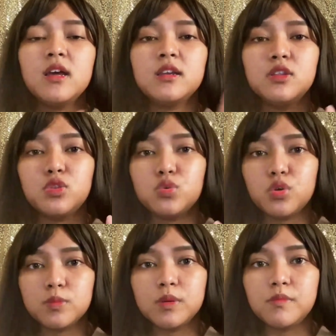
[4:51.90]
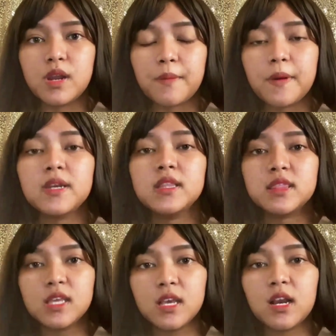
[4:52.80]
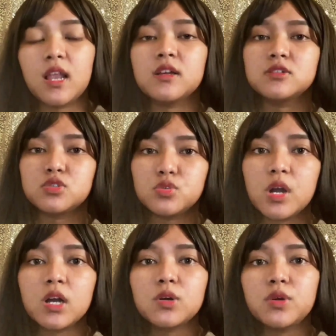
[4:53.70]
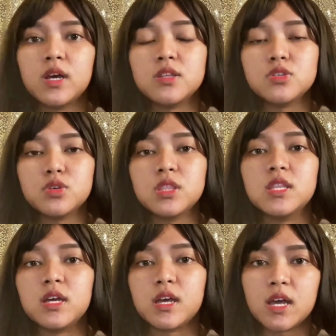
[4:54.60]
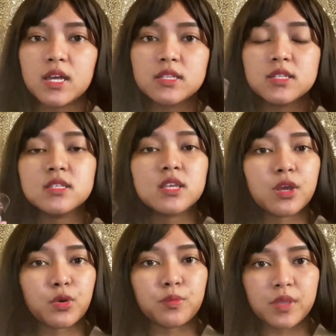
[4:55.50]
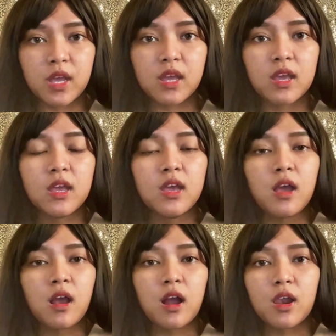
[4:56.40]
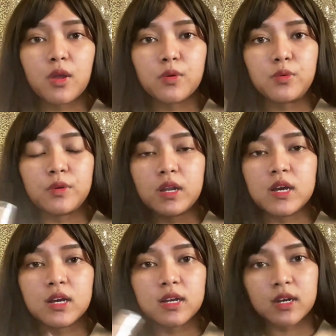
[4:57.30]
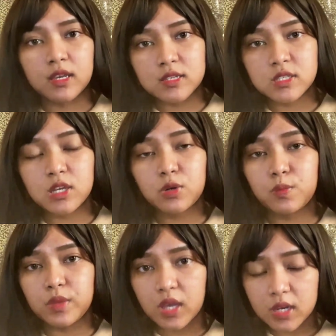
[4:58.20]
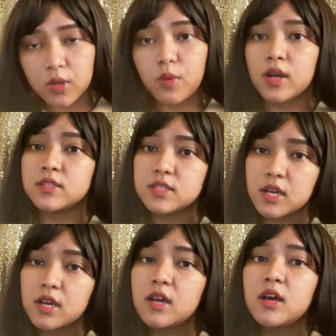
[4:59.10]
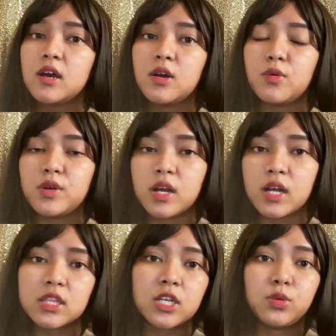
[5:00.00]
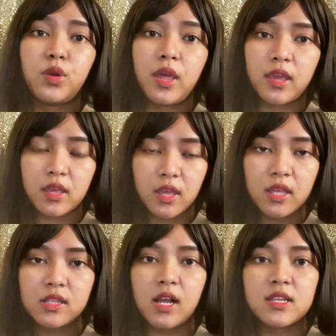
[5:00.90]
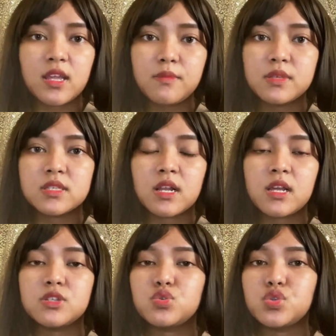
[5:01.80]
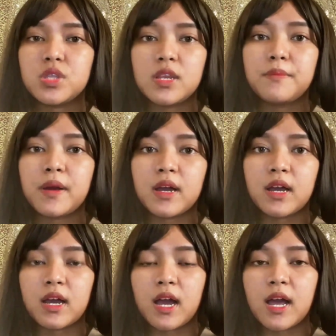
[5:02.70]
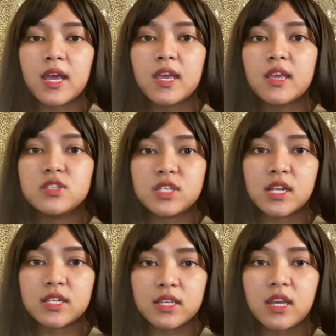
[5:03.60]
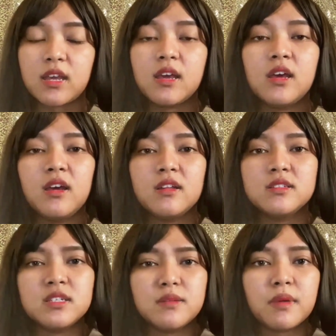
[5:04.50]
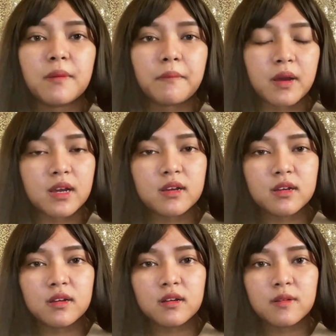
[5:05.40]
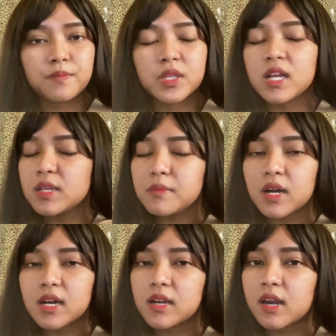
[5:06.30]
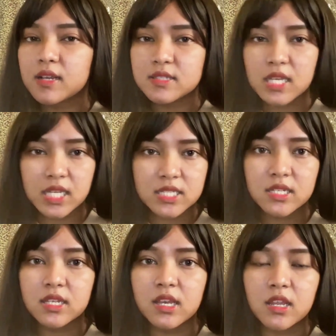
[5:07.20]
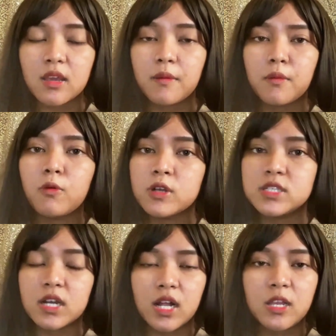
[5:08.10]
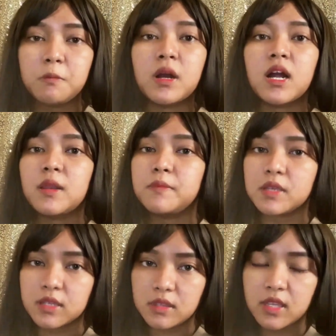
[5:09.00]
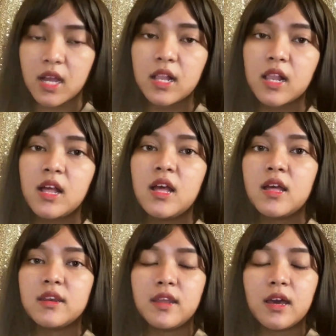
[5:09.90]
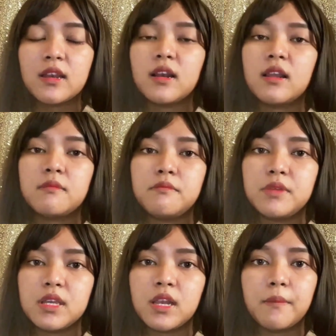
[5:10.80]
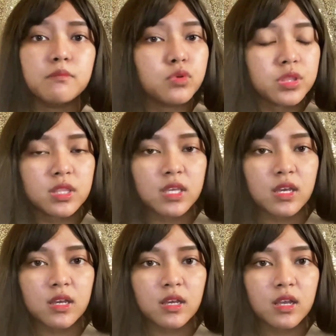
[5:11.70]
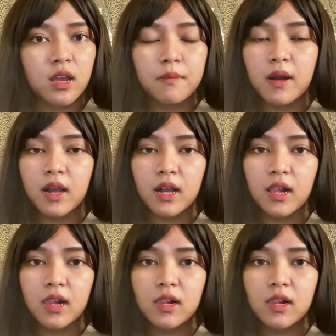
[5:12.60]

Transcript: dan tunggu beberapa detik langsung aku lanjut dengan si serumnya kalau udah kering serumnya di wajah udah nggak terlalu lengket kalian bisa lanjutin pakai gelnya jadi memang kalian bakal rasain sendiri wajah kalian bakal lebih kenyal dan lebih lembut ya nggak bakal